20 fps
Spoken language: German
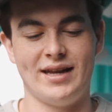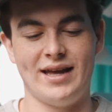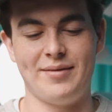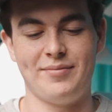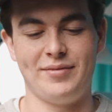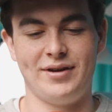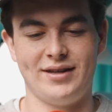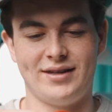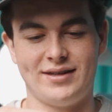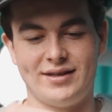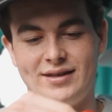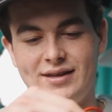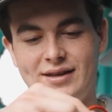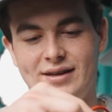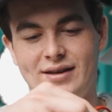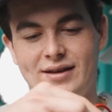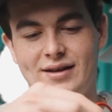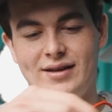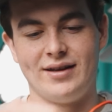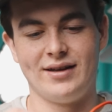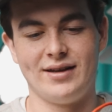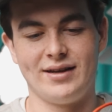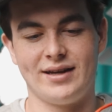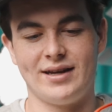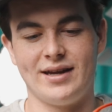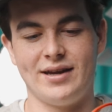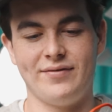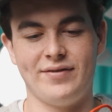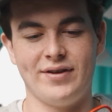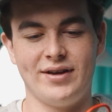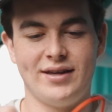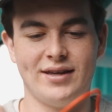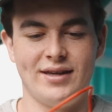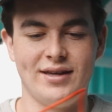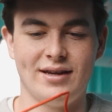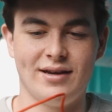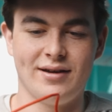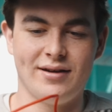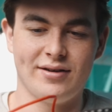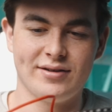nämlich gehen wir
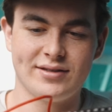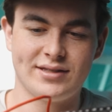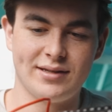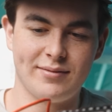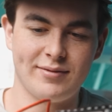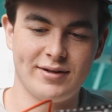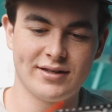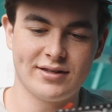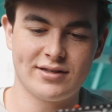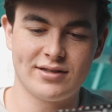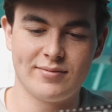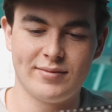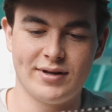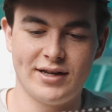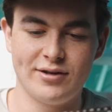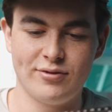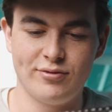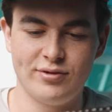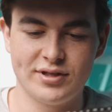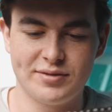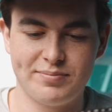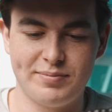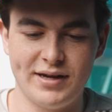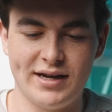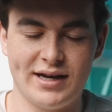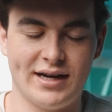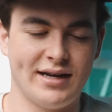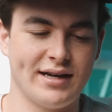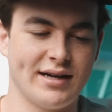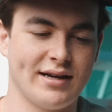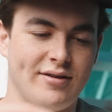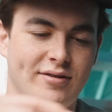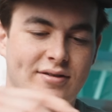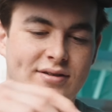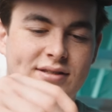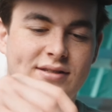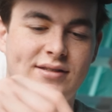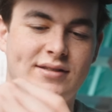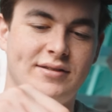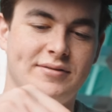hier aus dem ganz normalen USB-A
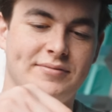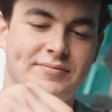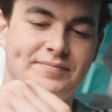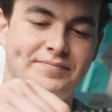raus.